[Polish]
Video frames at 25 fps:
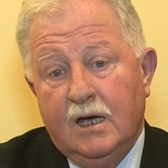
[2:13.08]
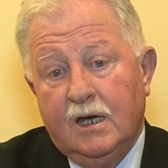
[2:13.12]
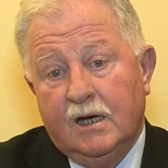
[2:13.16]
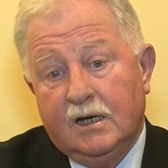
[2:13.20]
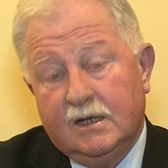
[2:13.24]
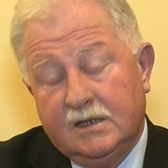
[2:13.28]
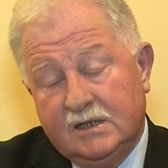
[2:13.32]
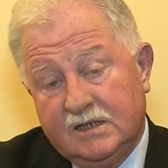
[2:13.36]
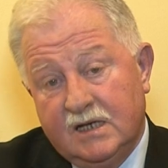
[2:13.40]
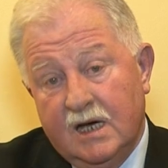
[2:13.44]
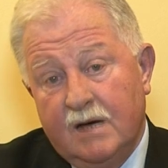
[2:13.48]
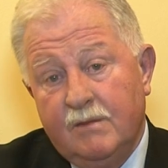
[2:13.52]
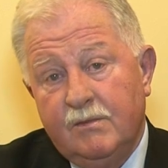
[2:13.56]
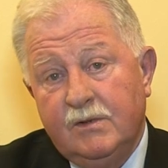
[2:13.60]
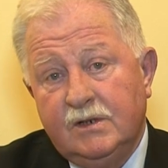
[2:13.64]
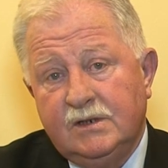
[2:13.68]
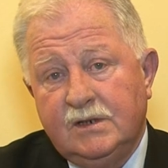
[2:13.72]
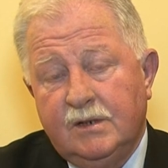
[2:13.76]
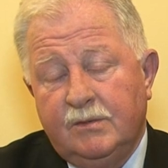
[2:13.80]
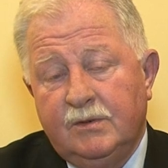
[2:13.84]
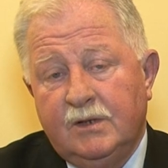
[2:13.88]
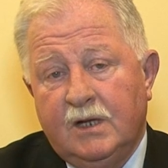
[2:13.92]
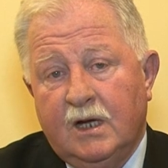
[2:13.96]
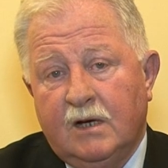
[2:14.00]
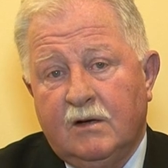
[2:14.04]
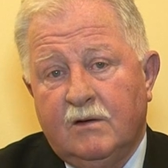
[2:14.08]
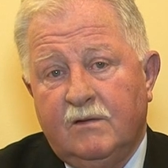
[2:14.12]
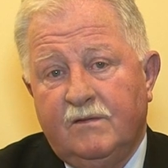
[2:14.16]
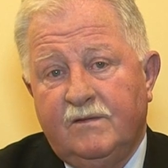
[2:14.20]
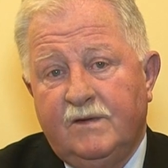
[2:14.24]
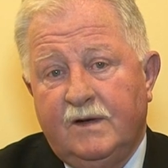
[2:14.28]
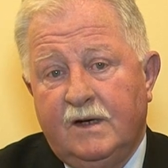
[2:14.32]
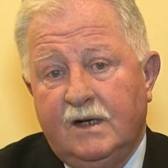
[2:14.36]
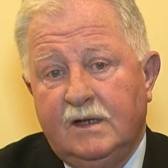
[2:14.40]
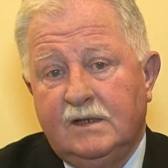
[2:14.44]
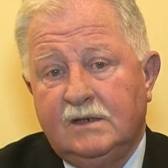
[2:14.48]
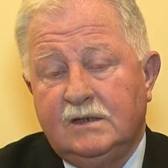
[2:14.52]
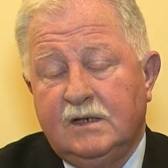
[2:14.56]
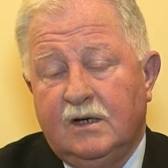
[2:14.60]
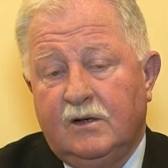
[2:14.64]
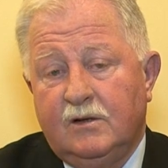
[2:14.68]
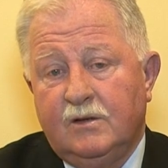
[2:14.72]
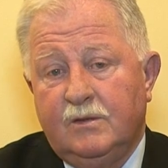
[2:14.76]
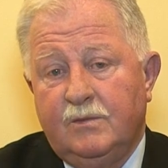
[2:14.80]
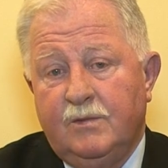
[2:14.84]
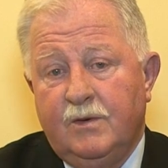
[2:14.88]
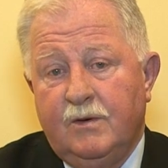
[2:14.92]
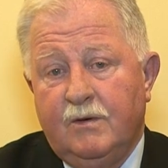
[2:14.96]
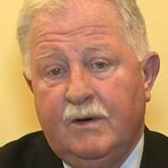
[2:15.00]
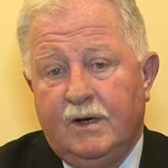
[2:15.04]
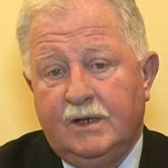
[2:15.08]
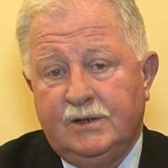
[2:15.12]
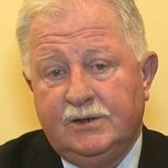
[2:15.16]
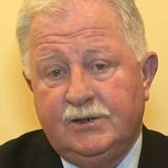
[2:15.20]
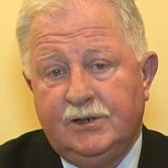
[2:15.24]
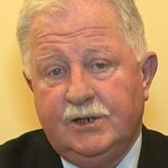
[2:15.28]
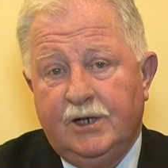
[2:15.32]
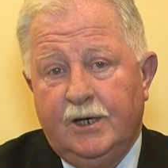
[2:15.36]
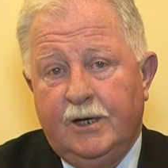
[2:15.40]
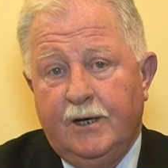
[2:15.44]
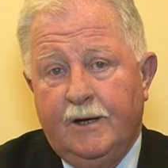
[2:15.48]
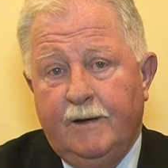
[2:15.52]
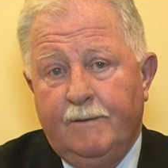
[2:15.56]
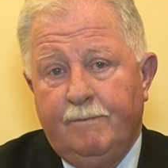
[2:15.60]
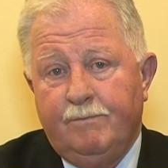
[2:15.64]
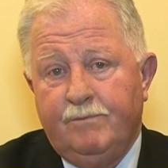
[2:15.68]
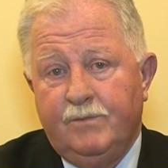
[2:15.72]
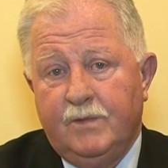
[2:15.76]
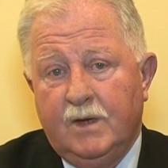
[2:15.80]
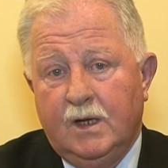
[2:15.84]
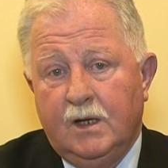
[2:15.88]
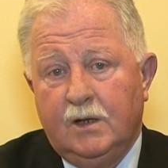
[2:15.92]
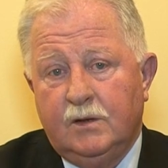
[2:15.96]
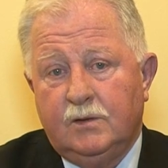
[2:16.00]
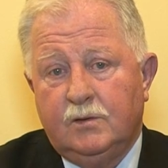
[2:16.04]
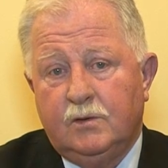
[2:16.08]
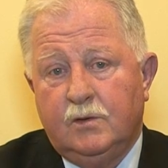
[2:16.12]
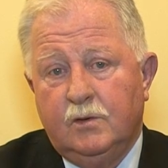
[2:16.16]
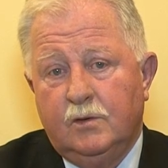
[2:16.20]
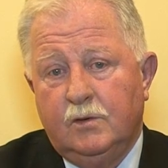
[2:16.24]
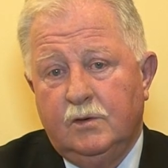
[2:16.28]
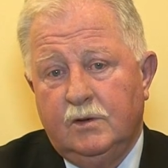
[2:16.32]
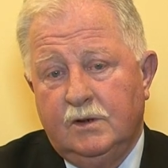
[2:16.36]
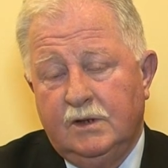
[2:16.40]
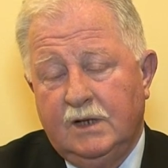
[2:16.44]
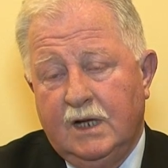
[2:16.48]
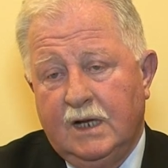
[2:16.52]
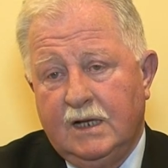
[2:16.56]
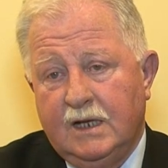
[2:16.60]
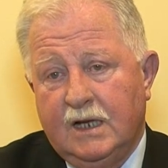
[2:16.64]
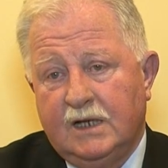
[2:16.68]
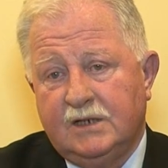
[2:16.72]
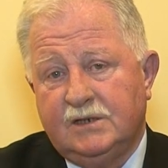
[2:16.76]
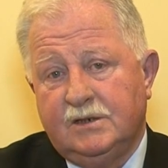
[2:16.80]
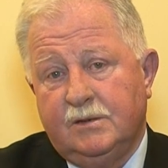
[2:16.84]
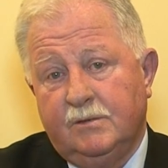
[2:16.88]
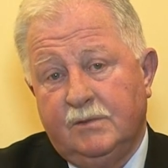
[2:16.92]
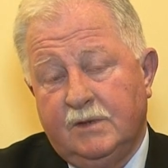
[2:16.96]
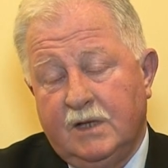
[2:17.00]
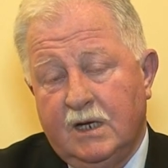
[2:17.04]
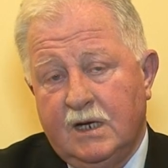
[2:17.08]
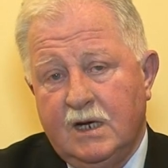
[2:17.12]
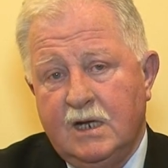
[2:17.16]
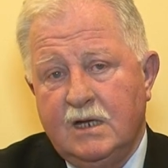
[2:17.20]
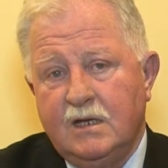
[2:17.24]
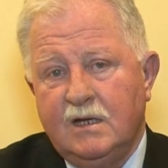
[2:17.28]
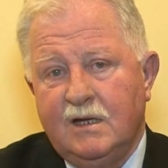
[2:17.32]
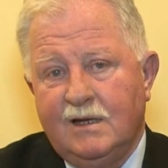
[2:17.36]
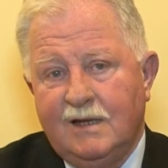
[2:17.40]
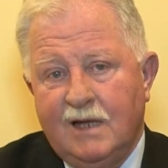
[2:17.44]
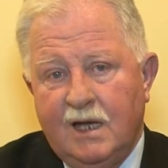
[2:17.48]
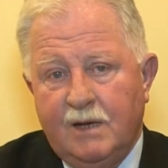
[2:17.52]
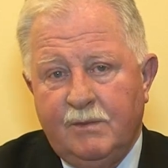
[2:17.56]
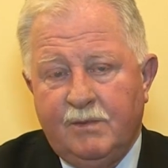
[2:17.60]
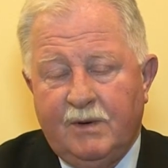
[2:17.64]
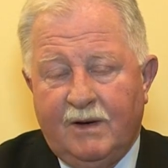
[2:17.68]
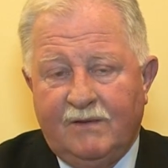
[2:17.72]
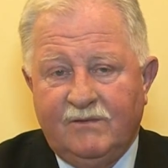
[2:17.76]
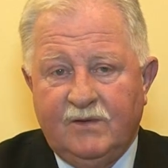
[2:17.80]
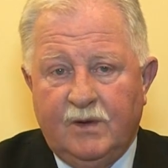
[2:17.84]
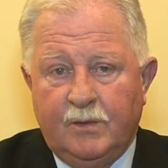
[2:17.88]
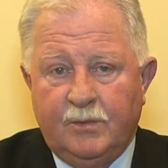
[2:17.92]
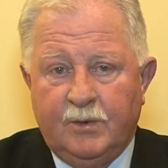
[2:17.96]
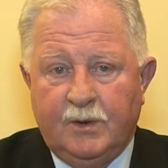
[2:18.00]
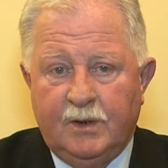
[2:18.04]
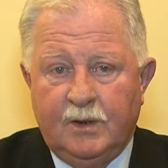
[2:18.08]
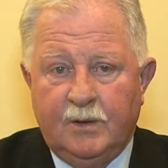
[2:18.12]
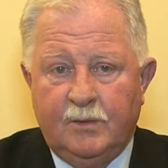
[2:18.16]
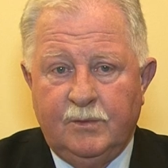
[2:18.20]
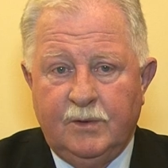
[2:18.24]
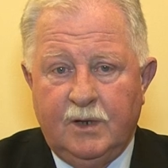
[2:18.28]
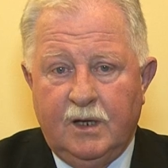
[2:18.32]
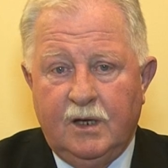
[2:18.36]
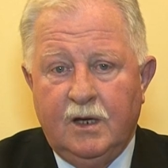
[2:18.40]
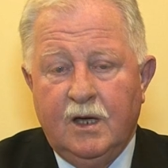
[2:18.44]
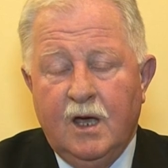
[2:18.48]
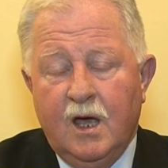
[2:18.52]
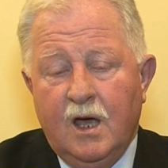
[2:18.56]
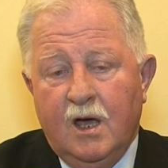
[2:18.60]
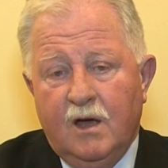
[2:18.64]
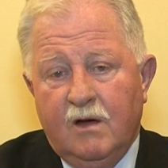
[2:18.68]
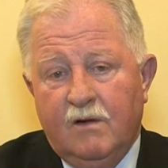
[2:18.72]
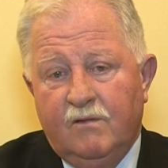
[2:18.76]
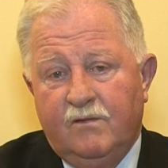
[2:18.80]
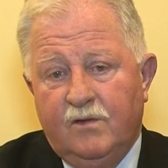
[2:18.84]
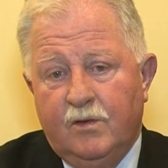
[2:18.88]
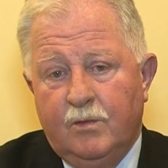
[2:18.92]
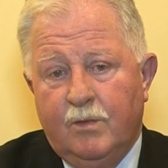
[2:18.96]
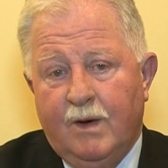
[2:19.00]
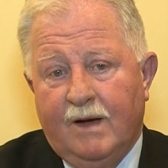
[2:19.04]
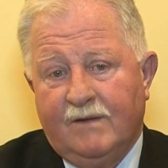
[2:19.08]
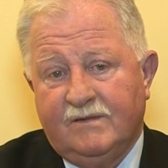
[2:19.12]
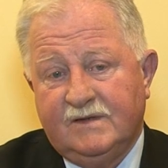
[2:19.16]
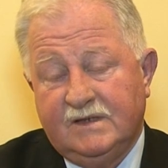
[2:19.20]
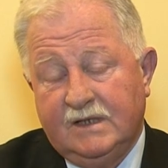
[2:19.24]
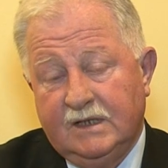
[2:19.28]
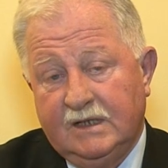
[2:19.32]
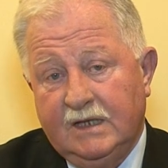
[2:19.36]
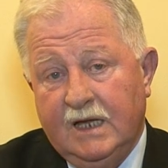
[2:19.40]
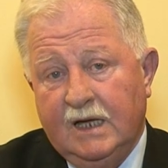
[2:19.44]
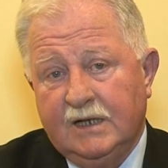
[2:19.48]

Chcemy, żeby ta konferencja odbyła się tu na naszym terenie, najprawdopodobniej w Lubawce.